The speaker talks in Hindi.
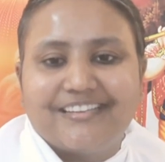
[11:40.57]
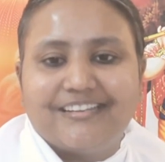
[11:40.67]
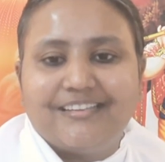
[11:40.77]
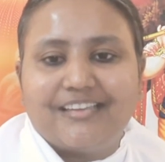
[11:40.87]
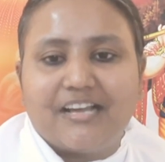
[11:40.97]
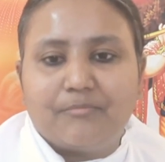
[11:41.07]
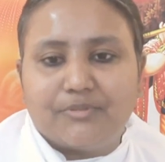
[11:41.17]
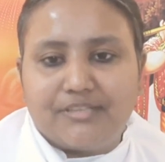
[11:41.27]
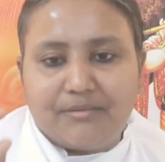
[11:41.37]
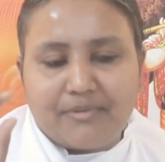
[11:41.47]
है ना यहाँ
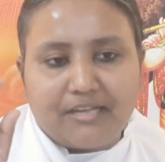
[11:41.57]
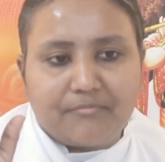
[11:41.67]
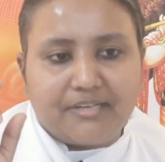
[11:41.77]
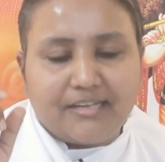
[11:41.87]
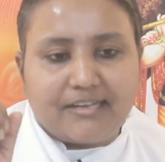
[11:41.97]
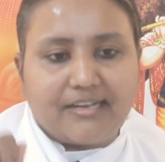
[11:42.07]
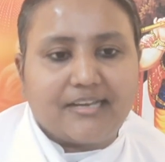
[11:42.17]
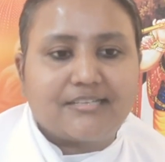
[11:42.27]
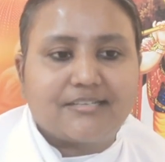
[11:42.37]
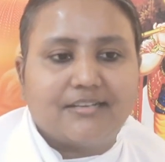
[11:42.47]
बुद्धि में हमने
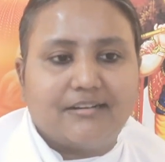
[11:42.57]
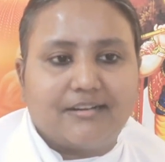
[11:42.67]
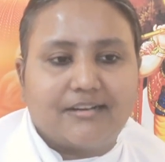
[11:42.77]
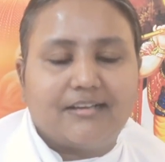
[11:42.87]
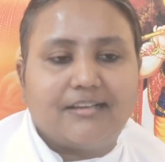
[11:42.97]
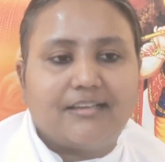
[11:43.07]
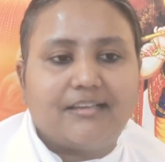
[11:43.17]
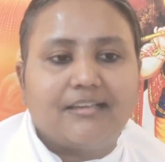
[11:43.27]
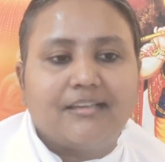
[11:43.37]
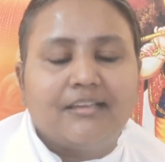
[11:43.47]
कनेक्ट कर रखा है
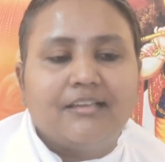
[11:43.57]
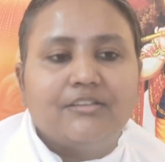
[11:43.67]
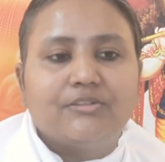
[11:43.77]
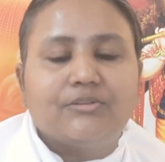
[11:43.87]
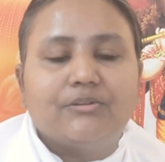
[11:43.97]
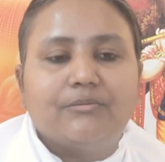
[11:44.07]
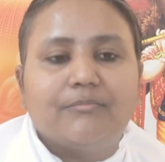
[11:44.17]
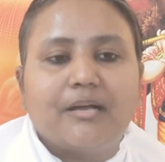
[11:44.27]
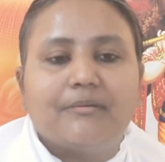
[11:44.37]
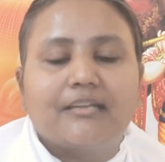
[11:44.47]
तो
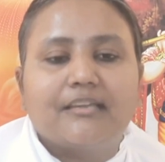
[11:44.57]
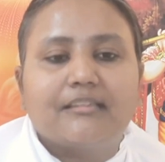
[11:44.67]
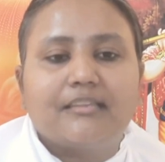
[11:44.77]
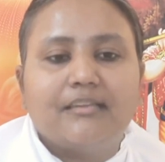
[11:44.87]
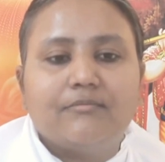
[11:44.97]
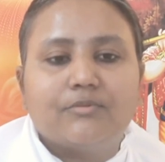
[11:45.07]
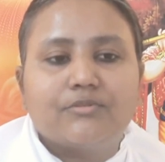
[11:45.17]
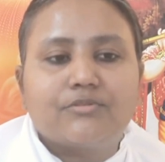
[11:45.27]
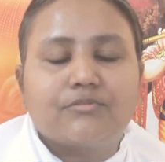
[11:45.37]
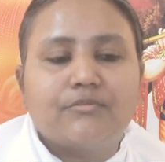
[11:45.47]
बाबा कहते हैं वो
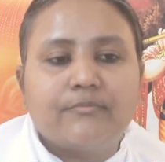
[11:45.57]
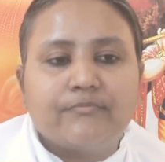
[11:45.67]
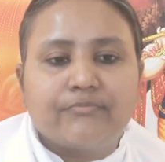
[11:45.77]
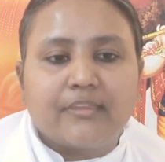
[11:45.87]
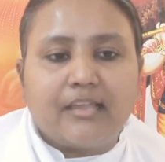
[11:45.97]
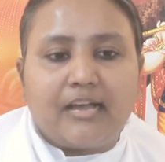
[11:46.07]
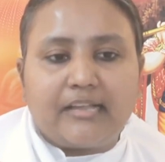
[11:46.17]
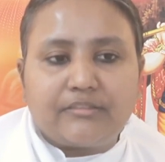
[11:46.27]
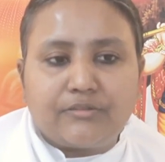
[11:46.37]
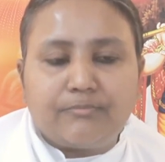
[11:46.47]
जो
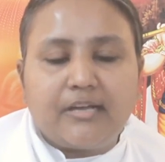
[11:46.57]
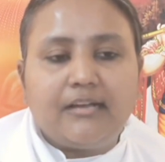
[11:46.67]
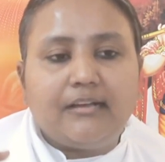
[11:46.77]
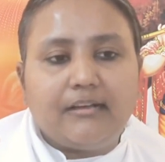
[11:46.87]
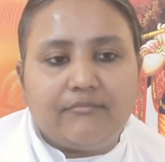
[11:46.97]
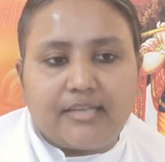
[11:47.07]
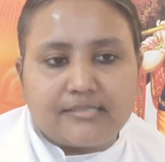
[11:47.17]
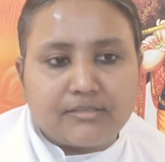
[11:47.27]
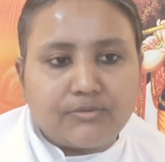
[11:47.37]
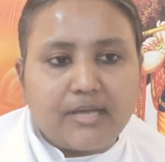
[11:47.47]
आत्मा
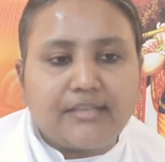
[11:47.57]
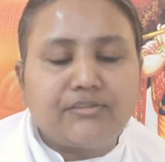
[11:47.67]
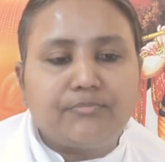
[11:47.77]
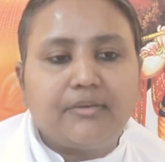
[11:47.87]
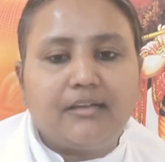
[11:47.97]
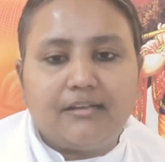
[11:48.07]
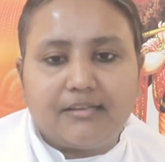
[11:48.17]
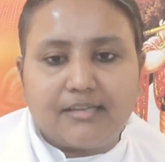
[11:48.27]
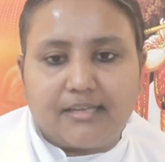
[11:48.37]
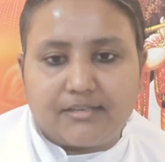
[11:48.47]
वैसे तो आत्मा
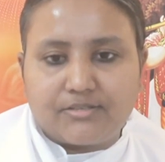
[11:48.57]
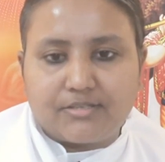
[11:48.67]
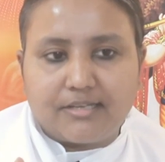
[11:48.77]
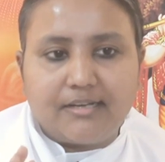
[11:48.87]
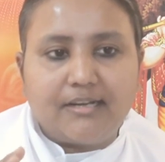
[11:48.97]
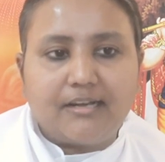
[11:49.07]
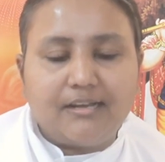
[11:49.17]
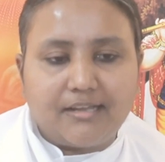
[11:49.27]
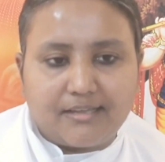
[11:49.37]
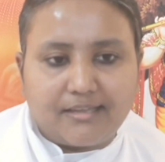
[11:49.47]
अलग है शरीर
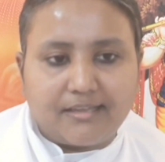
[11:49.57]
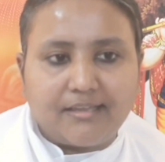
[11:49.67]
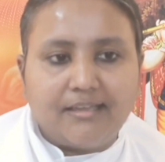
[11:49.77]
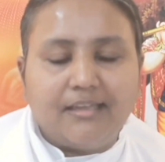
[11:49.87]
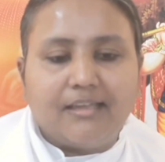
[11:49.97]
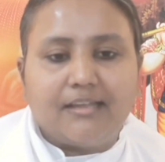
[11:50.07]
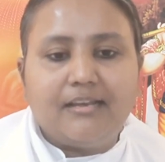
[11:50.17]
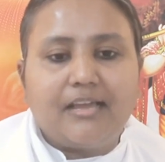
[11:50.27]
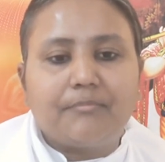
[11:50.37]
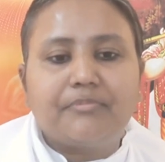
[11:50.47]
अलग है है
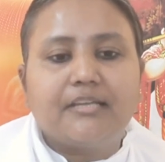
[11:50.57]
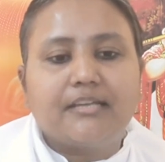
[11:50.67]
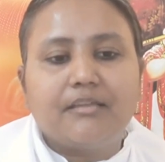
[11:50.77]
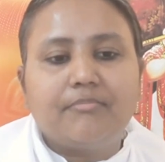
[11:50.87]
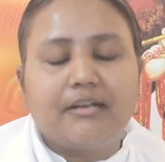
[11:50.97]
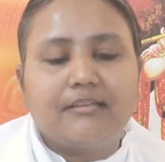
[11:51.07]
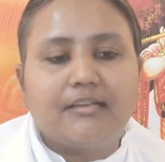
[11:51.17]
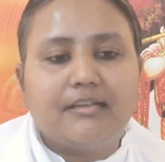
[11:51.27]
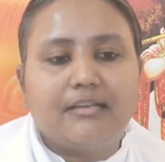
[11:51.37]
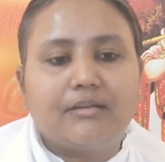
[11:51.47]
ना आपने कई बार
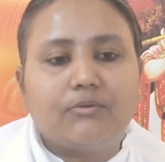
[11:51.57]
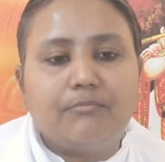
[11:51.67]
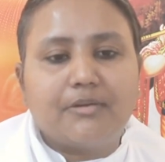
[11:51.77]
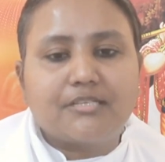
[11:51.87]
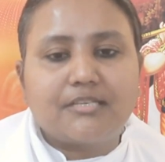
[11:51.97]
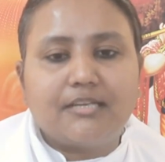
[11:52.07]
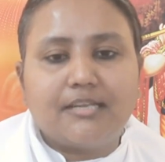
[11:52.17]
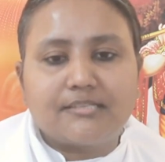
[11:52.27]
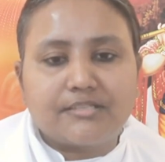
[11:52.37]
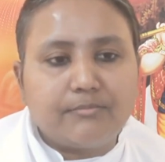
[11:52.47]
देखा है ना कोई मशीन
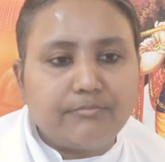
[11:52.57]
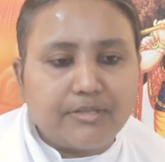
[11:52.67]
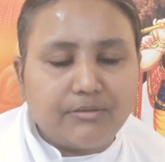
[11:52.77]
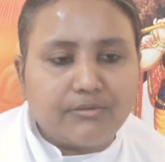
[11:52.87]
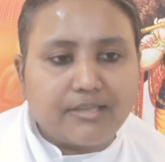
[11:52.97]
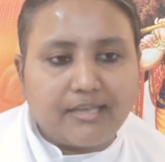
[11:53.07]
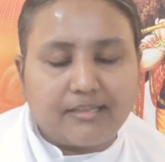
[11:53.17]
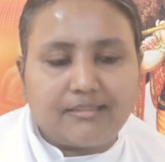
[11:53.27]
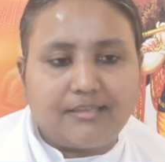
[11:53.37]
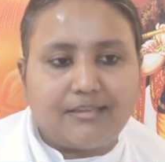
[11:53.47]
असेंबल होके
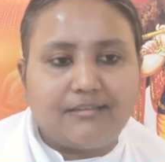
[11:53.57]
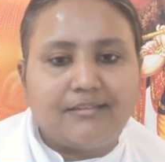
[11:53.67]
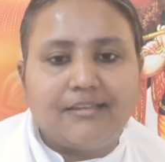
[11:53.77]
आती है